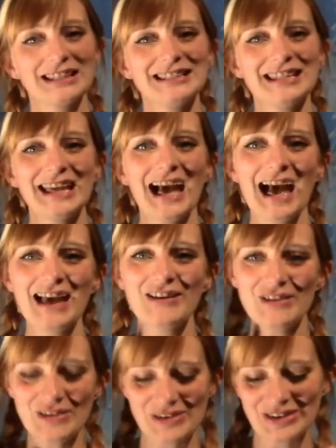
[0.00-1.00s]
次
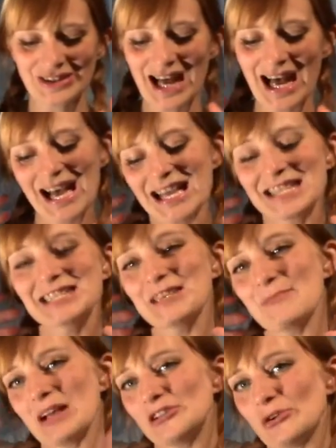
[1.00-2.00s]
回を愛
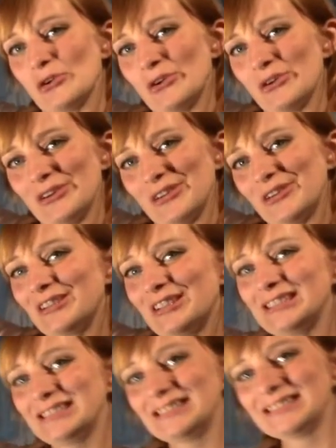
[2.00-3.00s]
しましょ
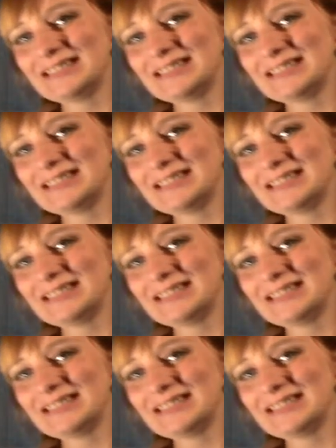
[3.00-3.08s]
う。